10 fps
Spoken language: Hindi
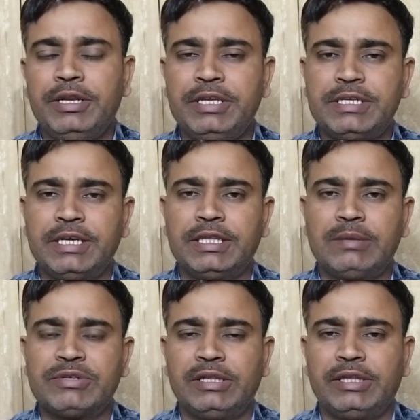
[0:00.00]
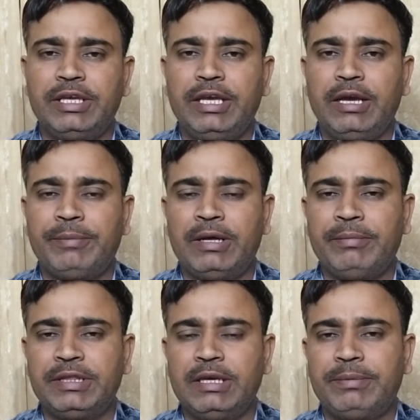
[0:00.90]
नीचे की तरफ चलते हैं अपना
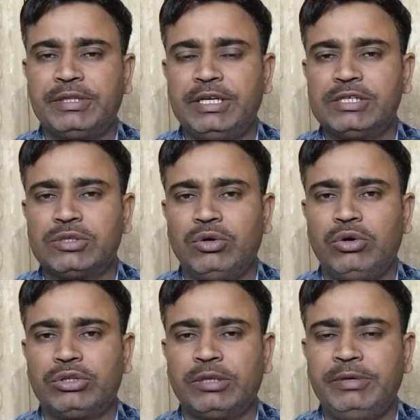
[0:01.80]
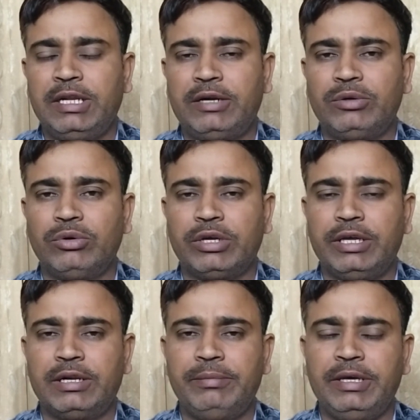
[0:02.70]
मध्य प्रदेश और तमिलनाडु
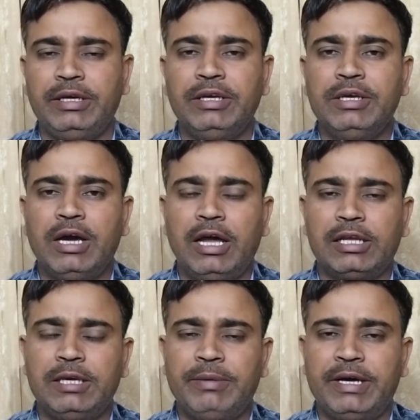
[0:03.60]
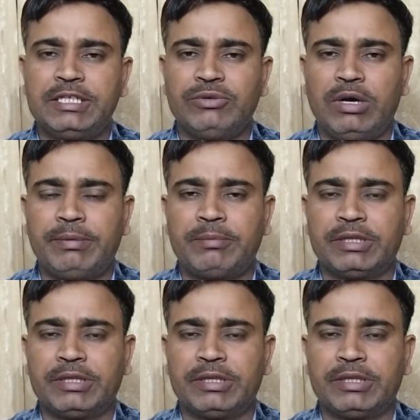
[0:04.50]
केरल में हल्की बारिश वहाँ पर